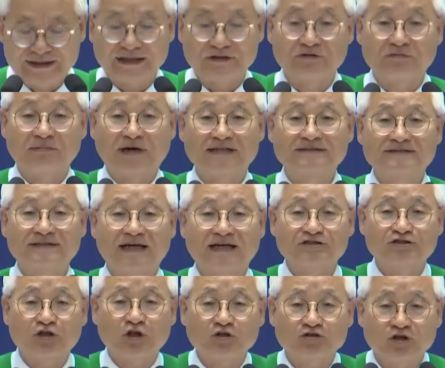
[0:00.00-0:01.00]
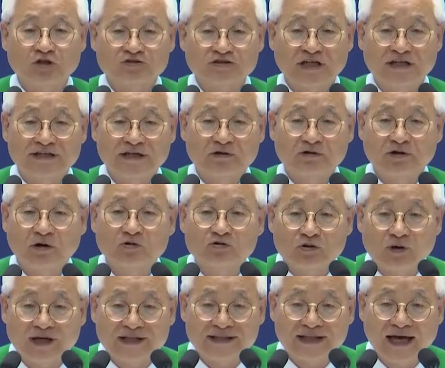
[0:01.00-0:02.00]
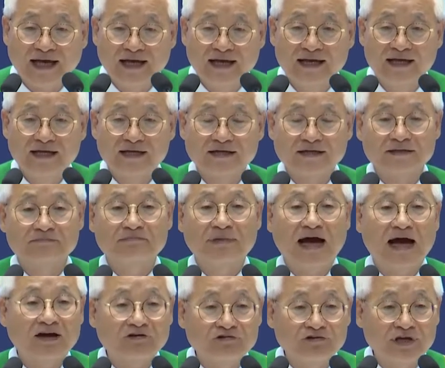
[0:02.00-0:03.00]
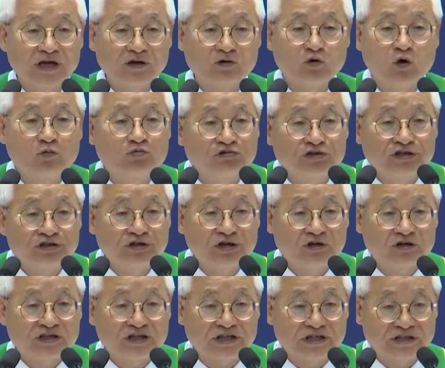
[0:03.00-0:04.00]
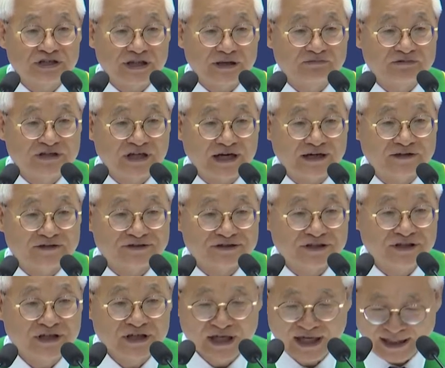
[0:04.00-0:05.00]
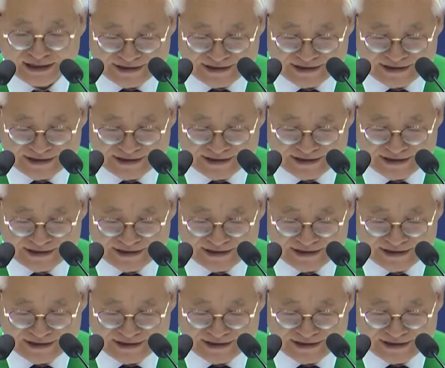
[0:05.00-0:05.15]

않는데도 만사가 척척 잘 되고 형통한다. 그건 마귀의 꼬붕이 되었기 때문이라는 것을